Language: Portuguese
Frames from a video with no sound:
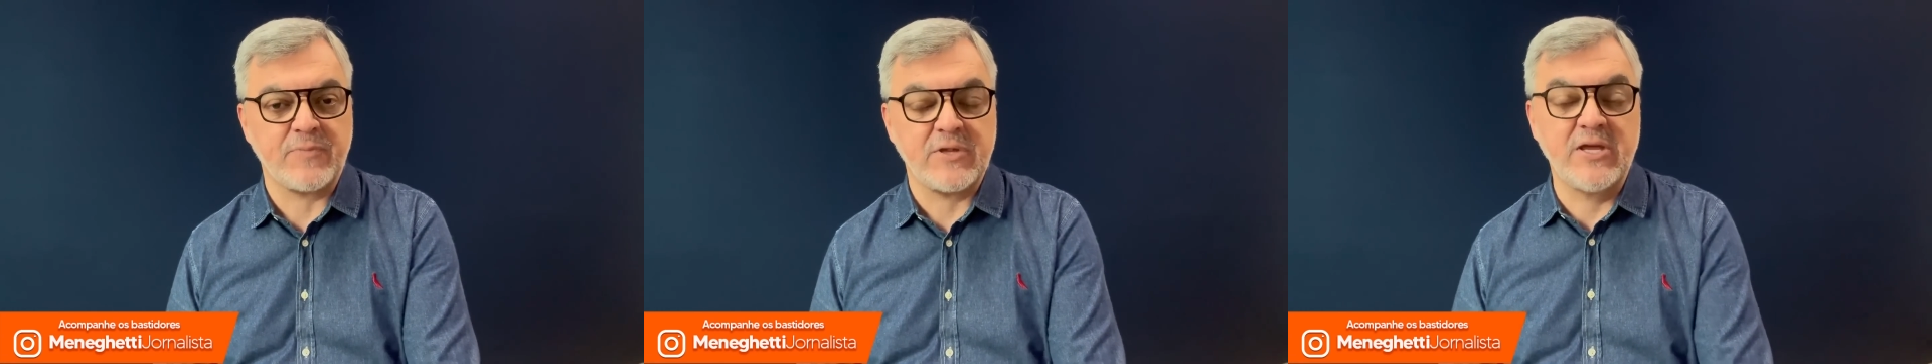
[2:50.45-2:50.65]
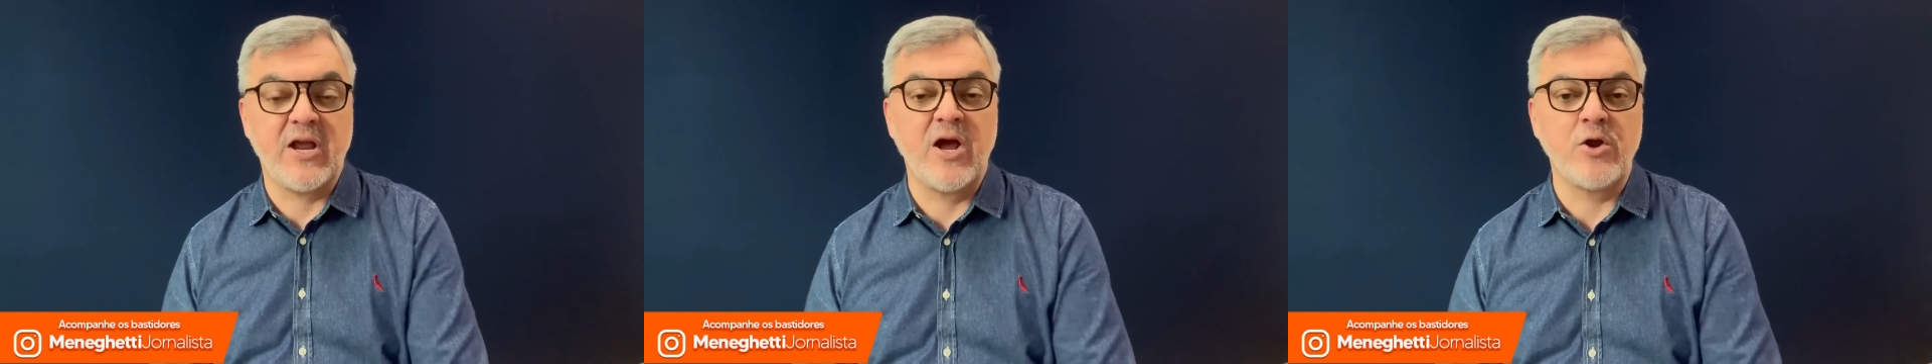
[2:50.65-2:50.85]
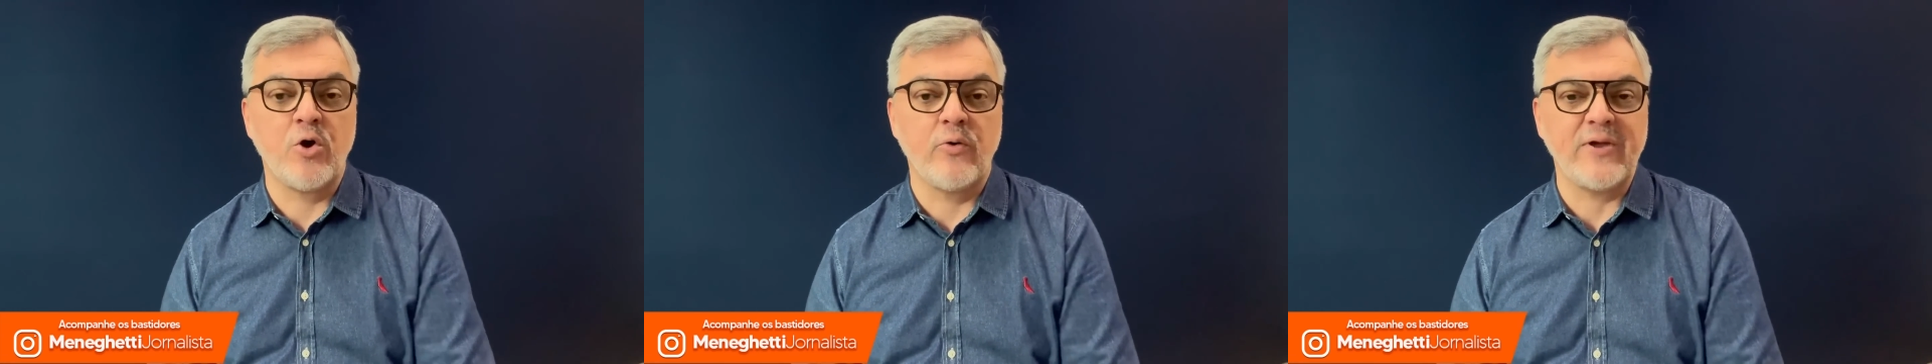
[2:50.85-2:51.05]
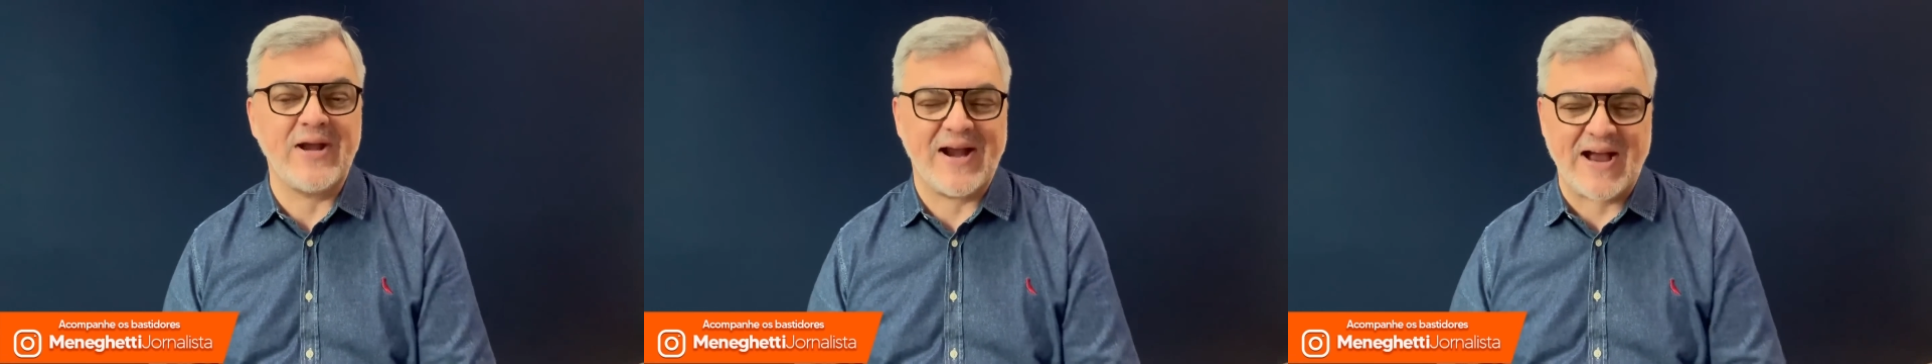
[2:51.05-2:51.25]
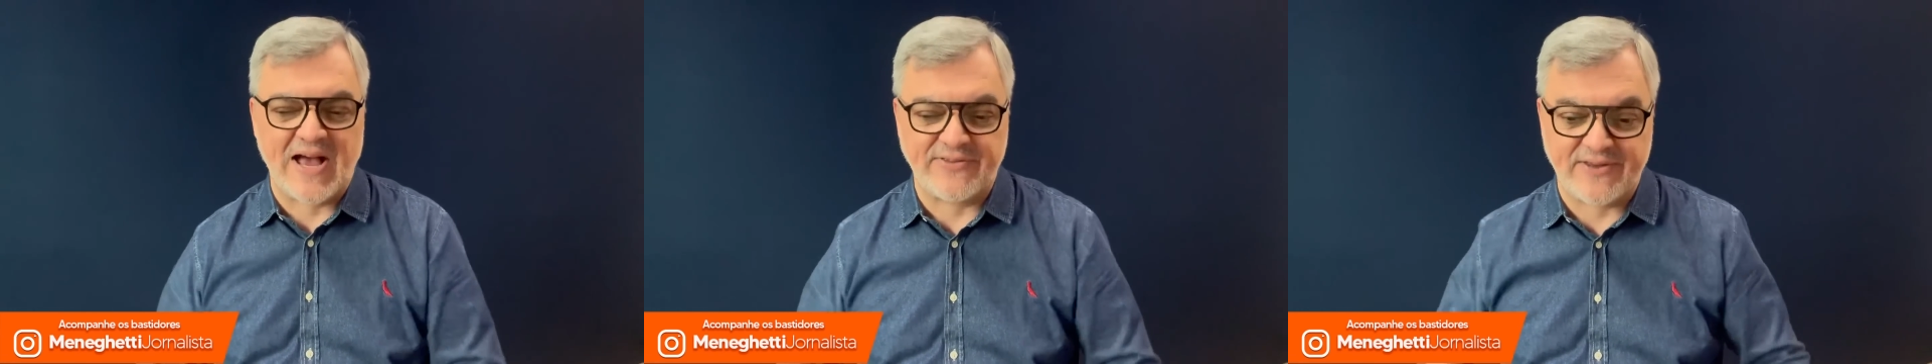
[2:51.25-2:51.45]
e ganhou em
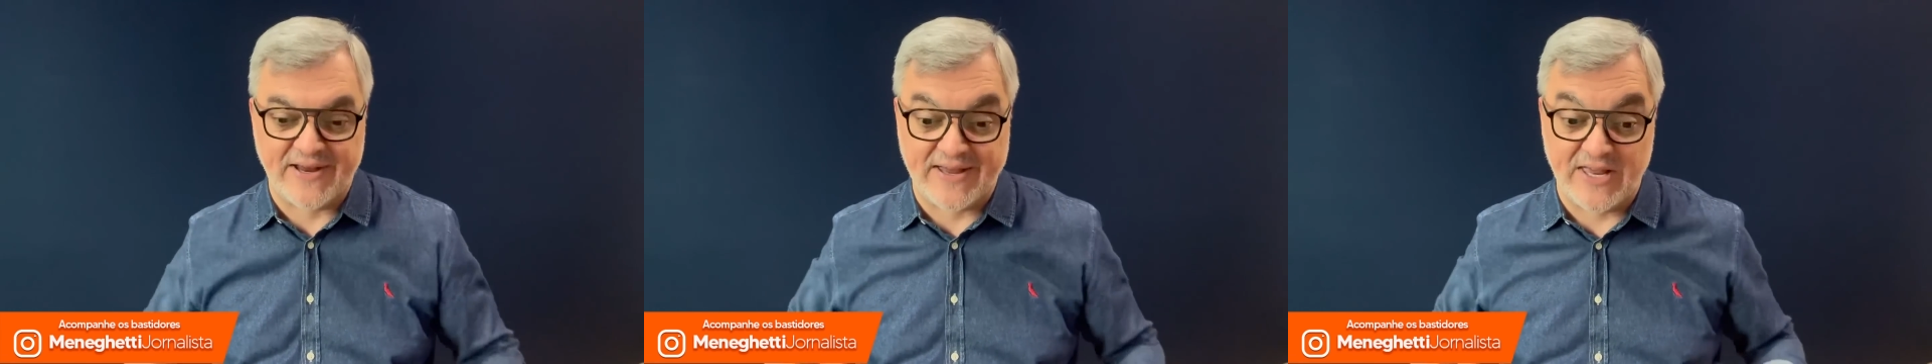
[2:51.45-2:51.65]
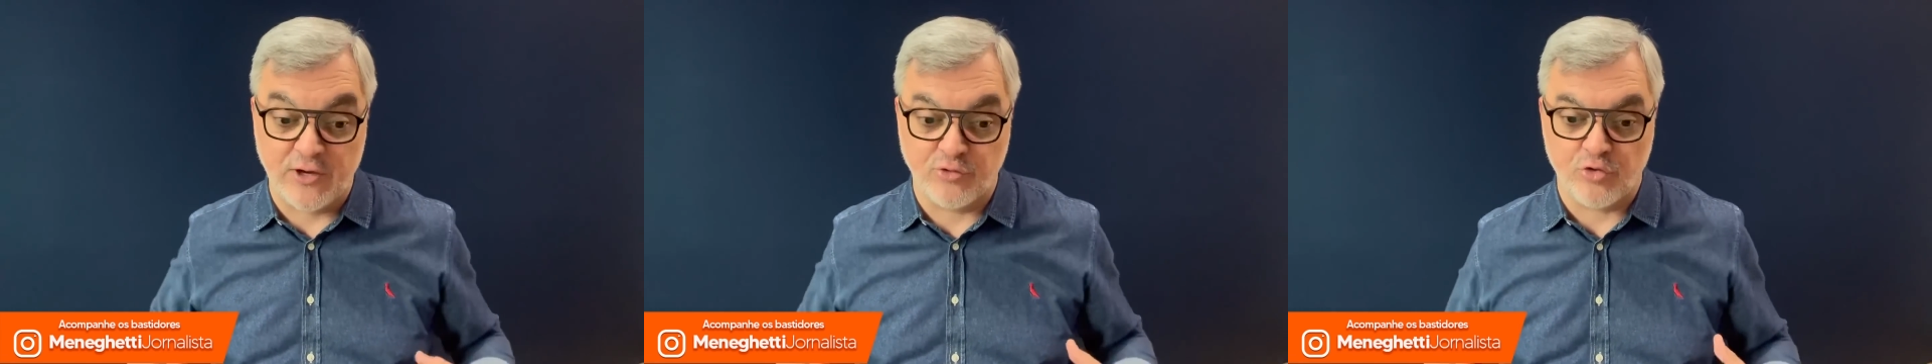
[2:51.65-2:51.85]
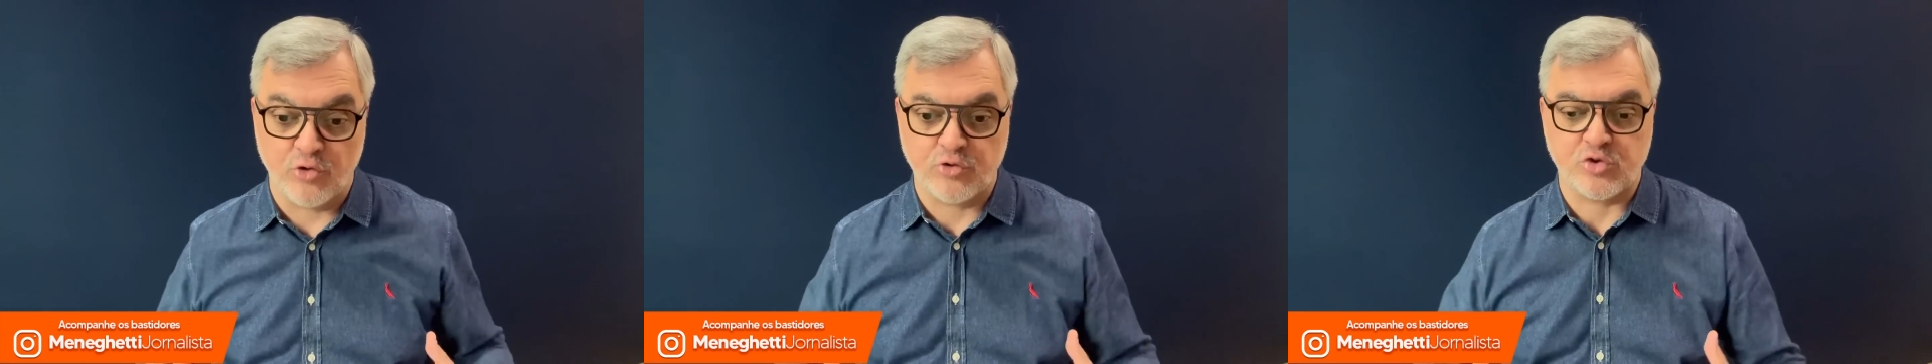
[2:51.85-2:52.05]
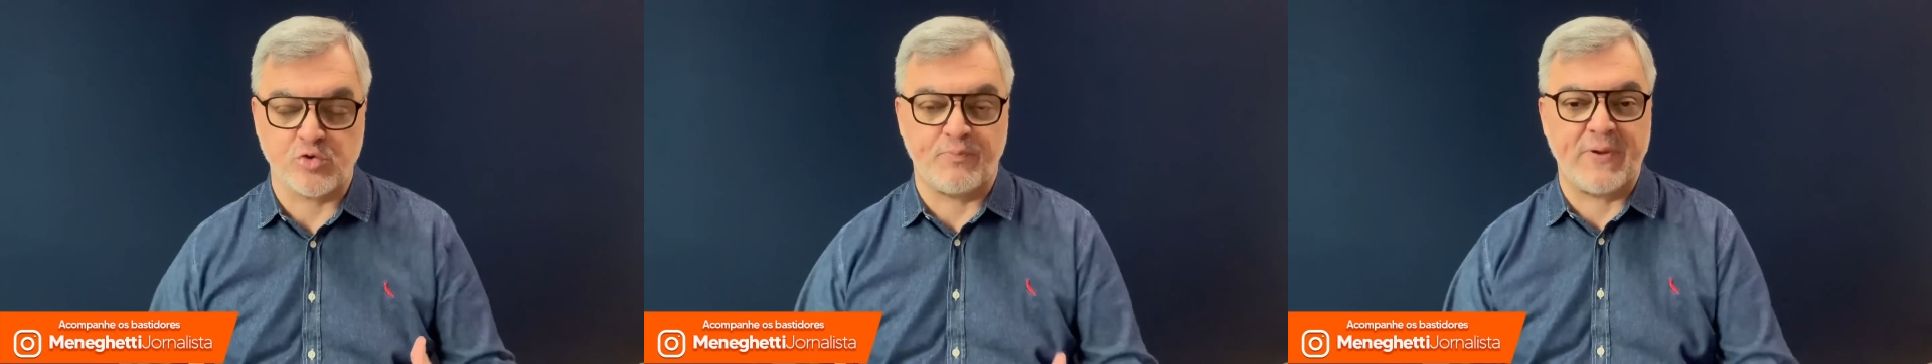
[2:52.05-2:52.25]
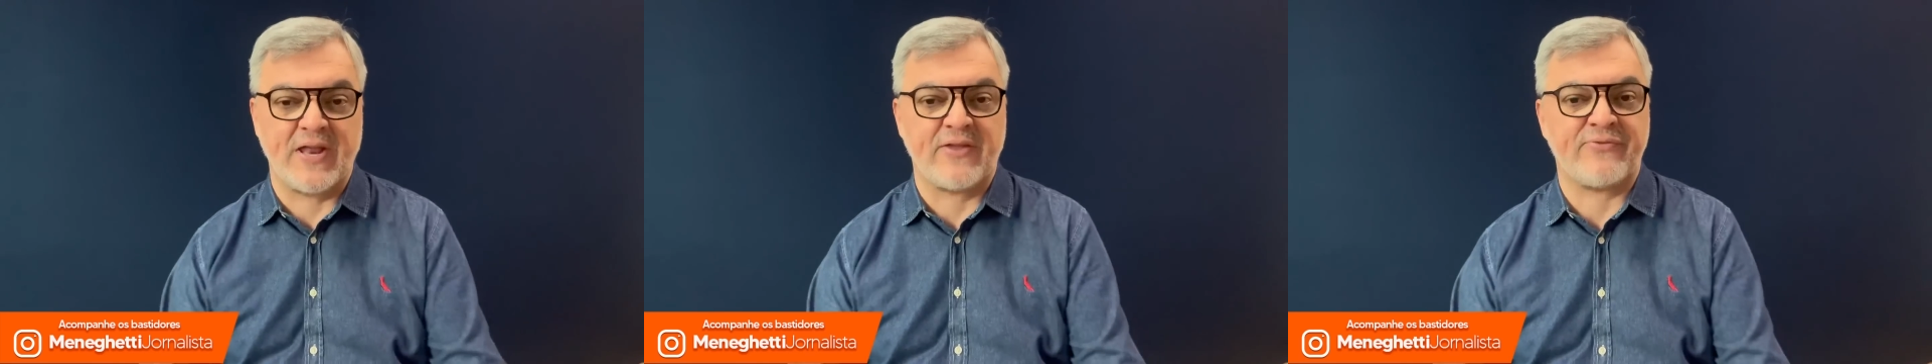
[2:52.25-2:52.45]
casa naquele jogo de
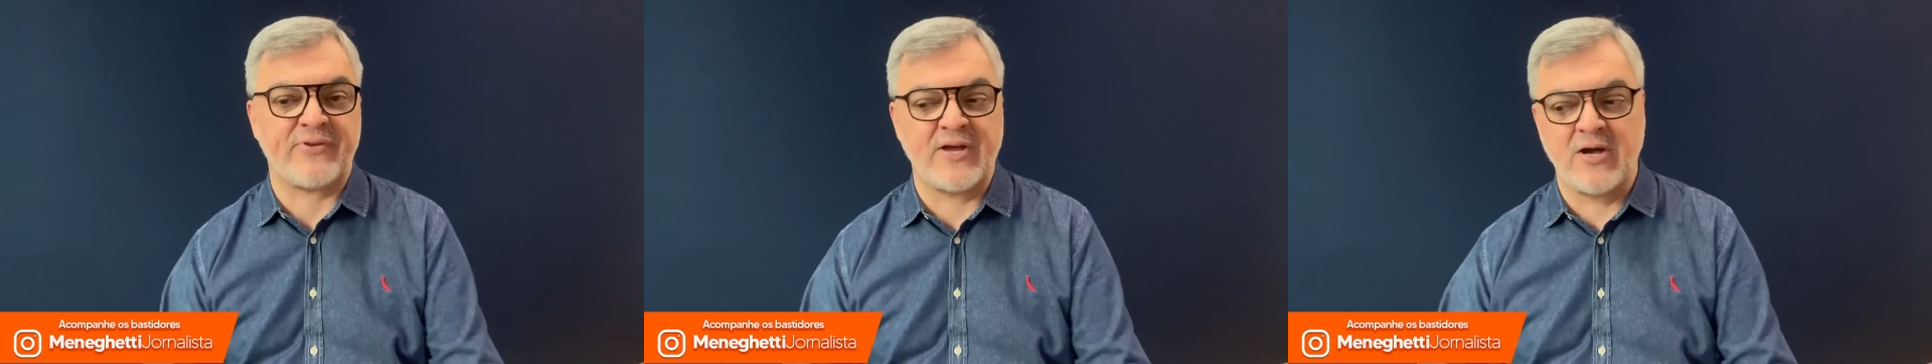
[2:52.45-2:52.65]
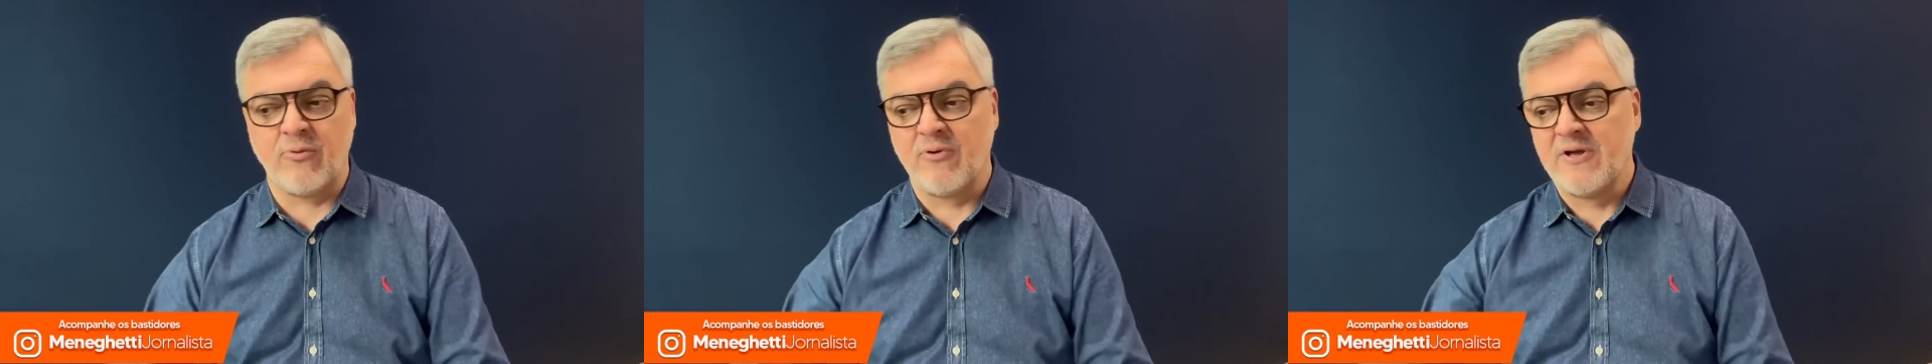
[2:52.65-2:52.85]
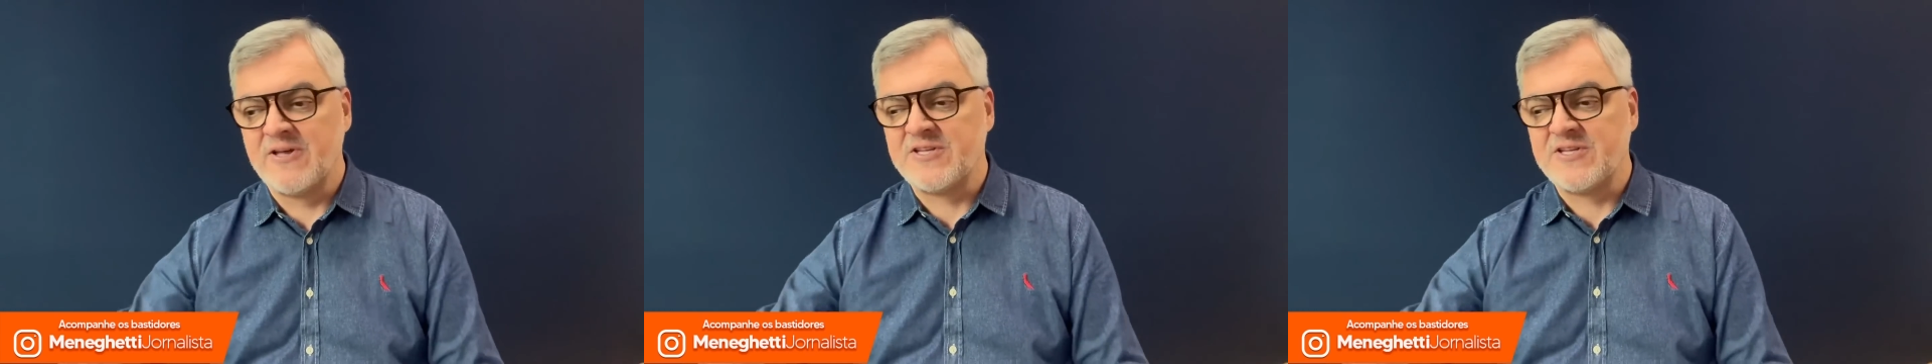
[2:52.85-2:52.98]
superação,